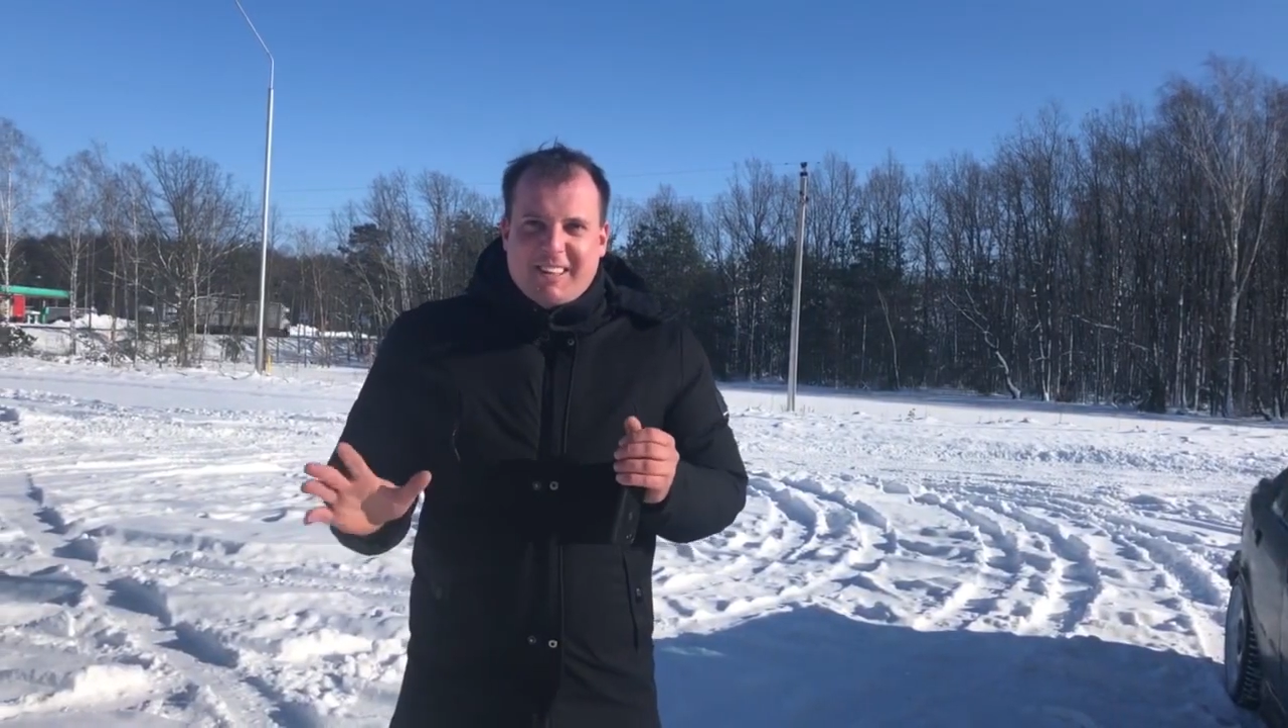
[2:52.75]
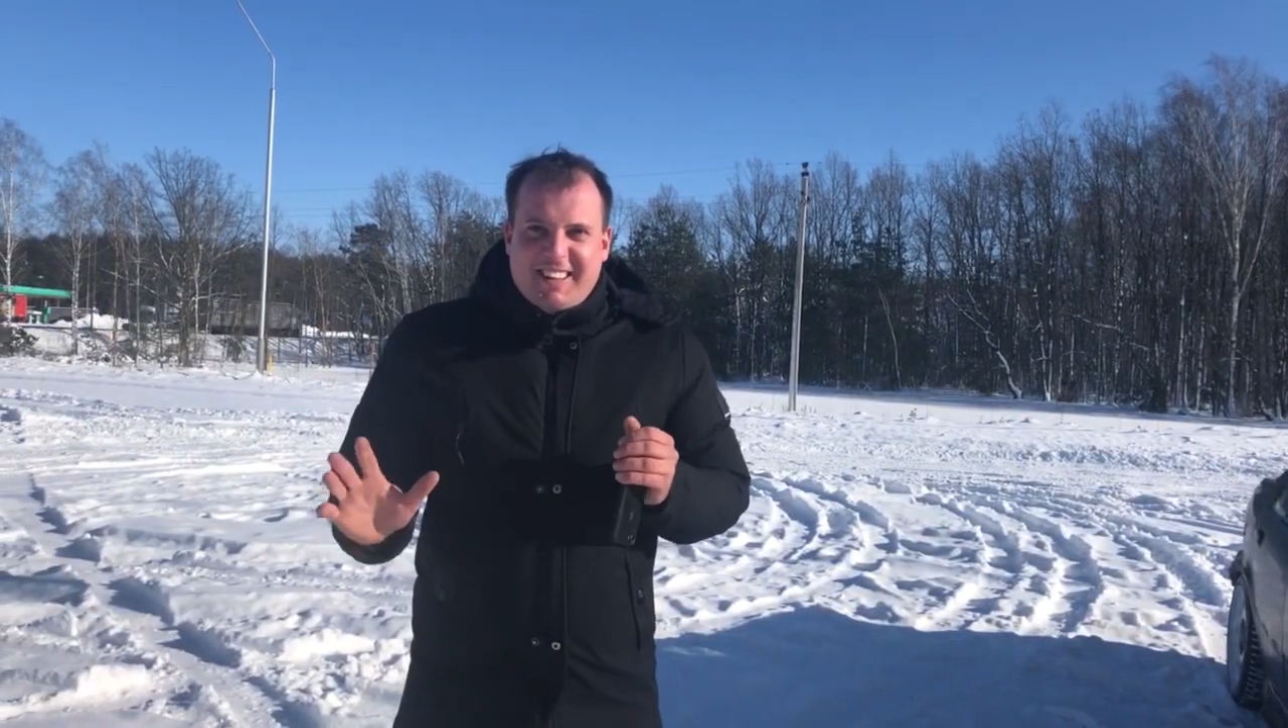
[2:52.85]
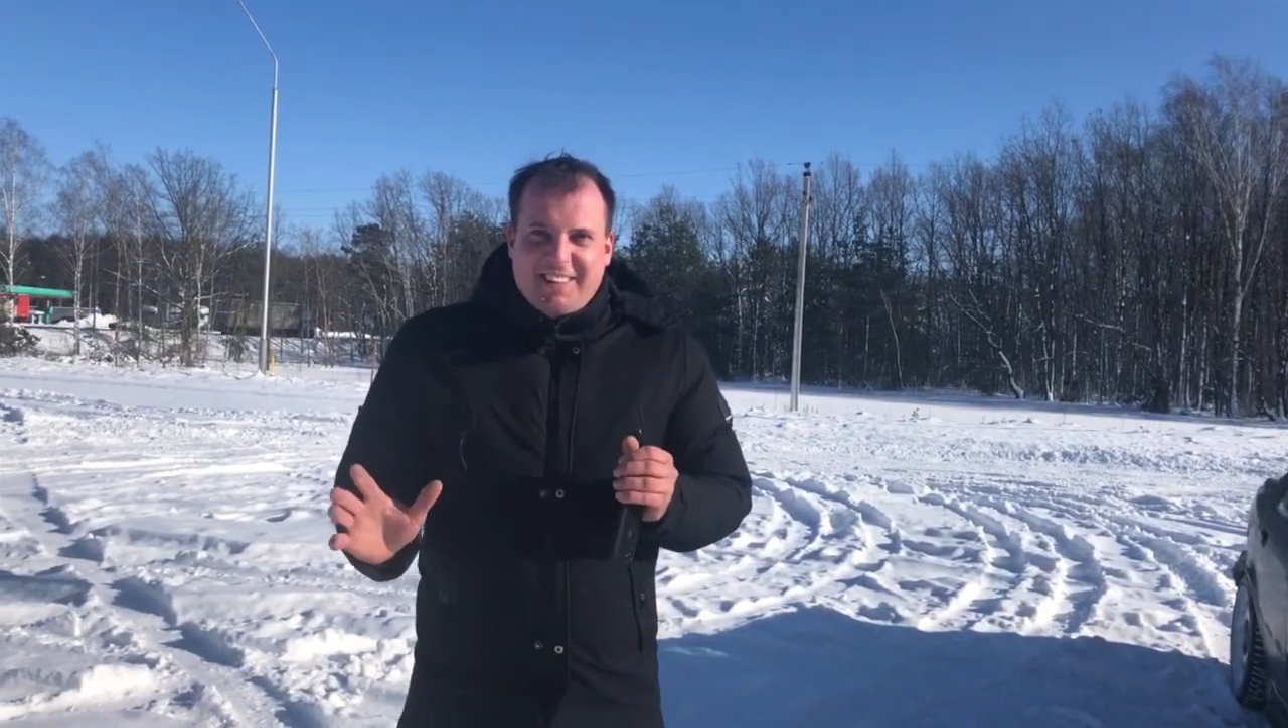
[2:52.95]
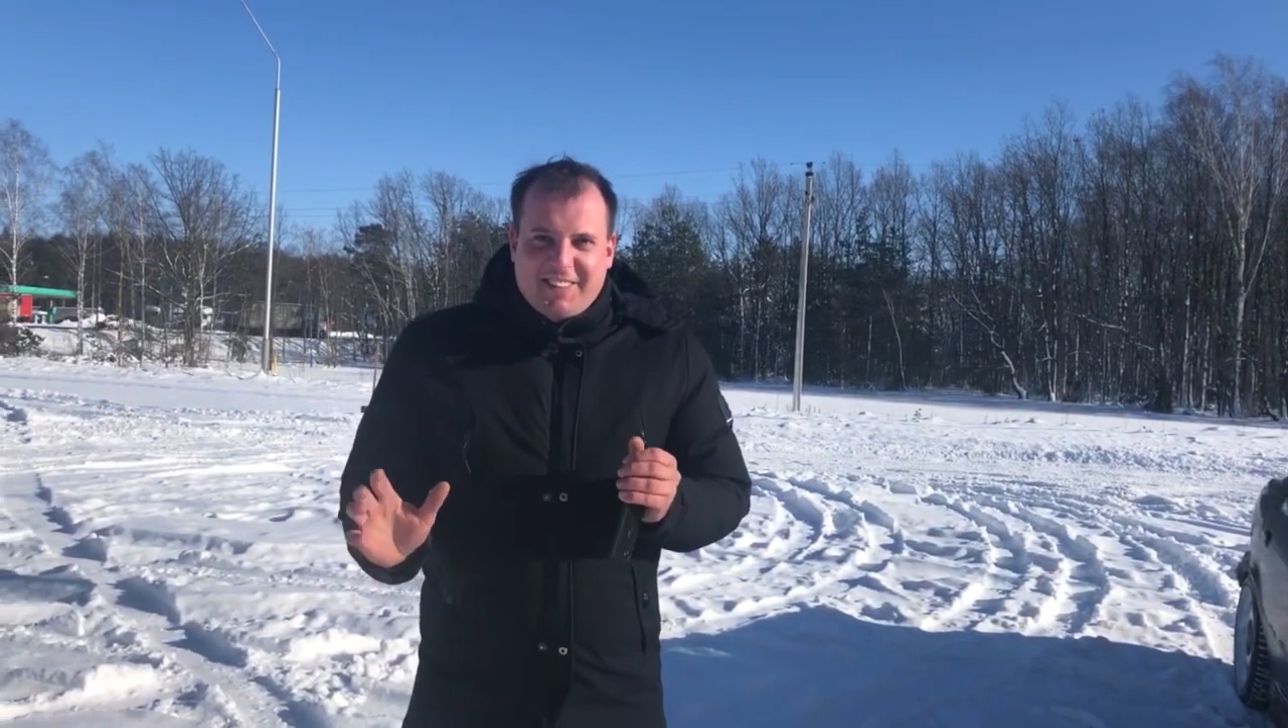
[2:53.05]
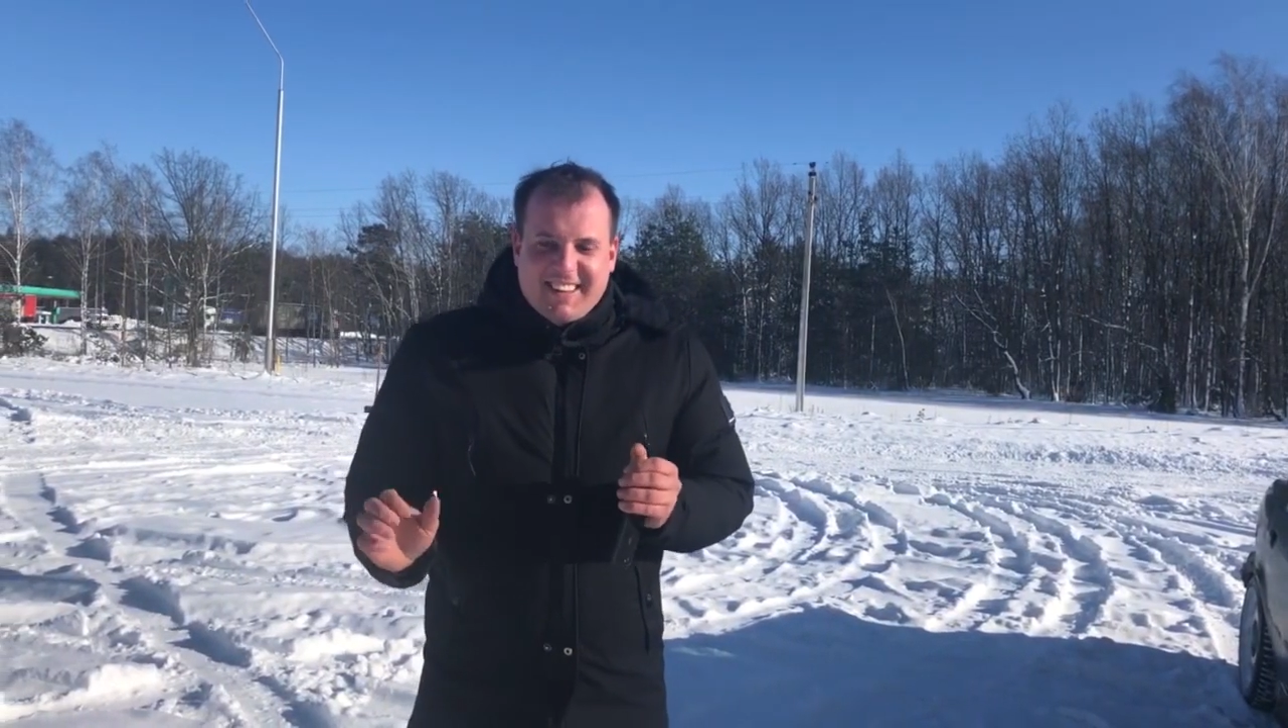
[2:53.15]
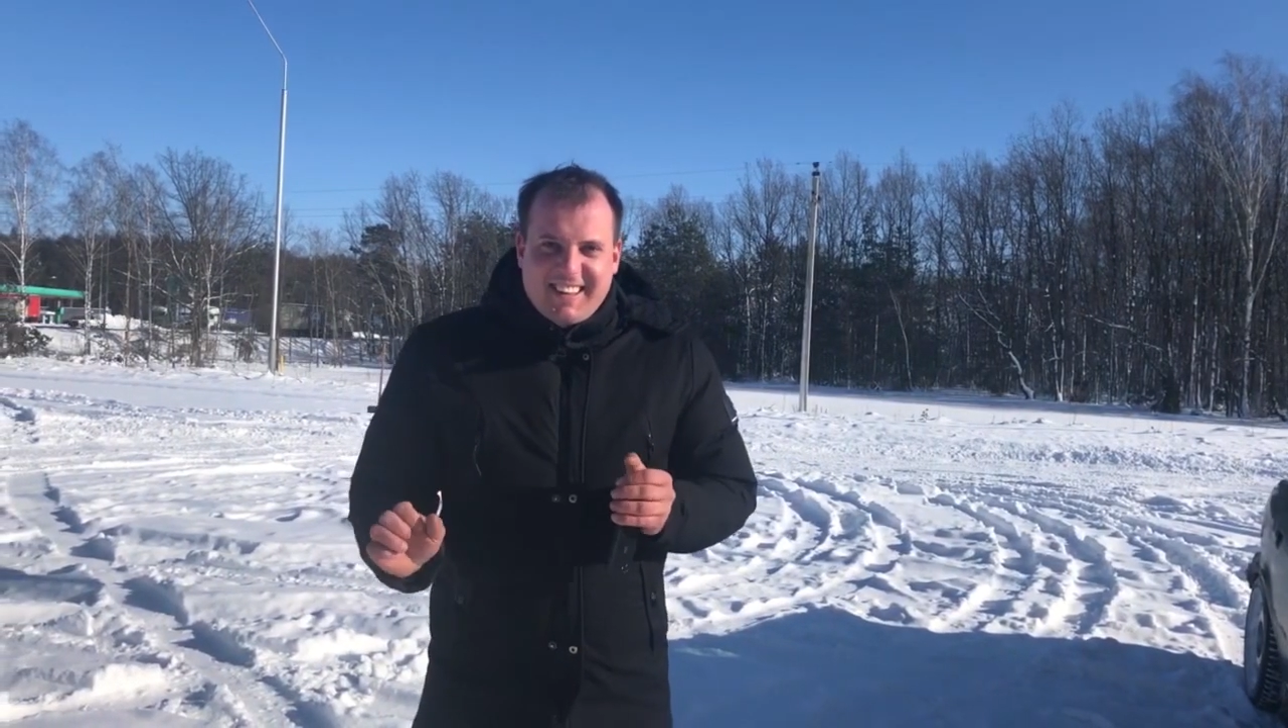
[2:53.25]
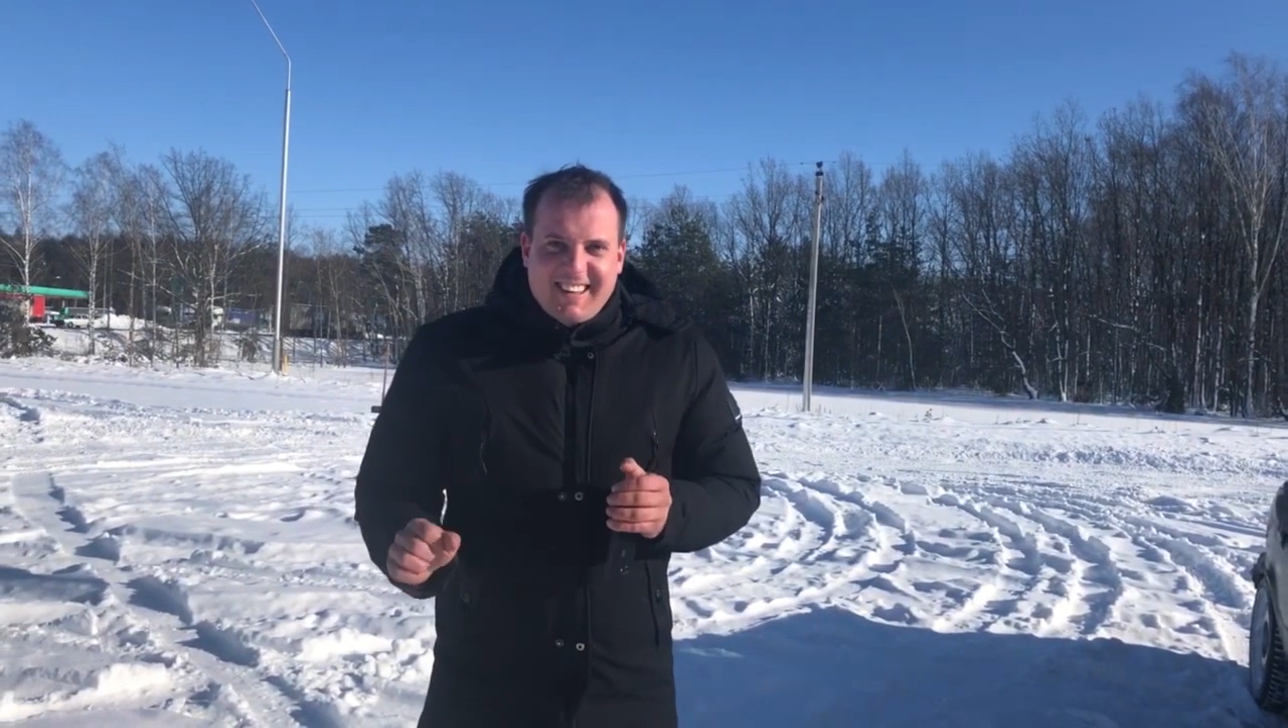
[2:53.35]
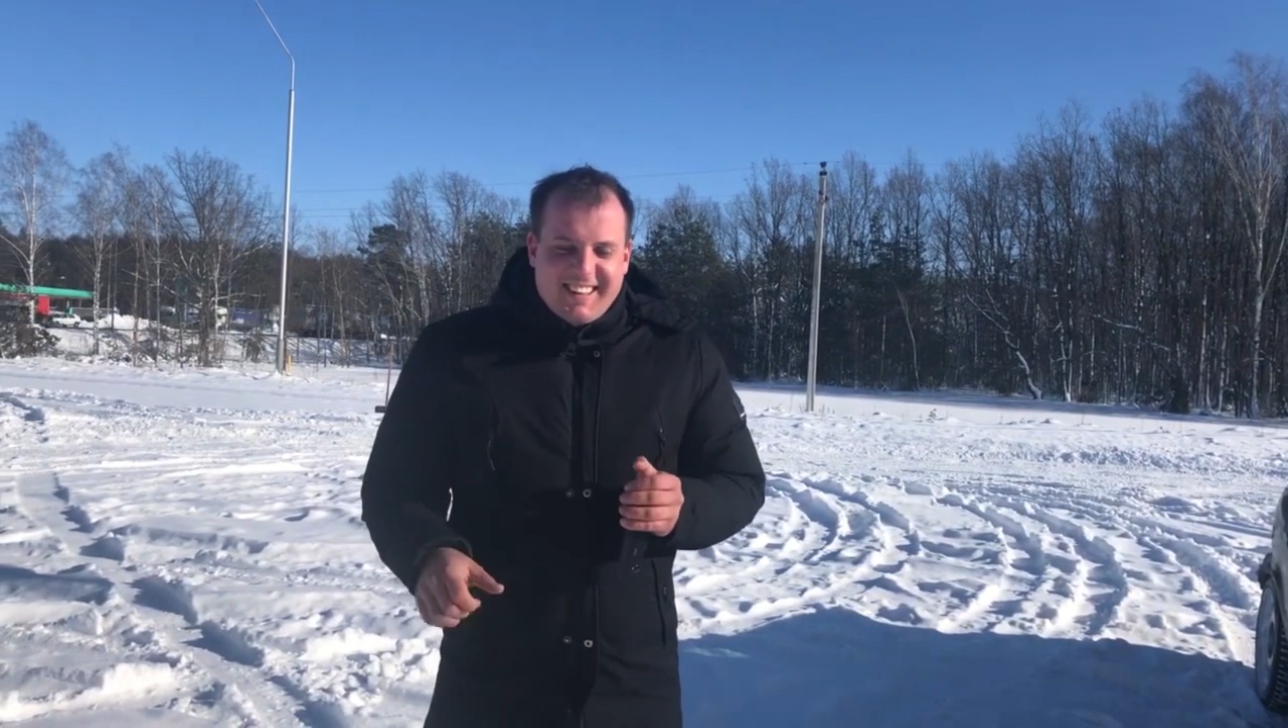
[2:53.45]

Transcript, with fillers: дрифта.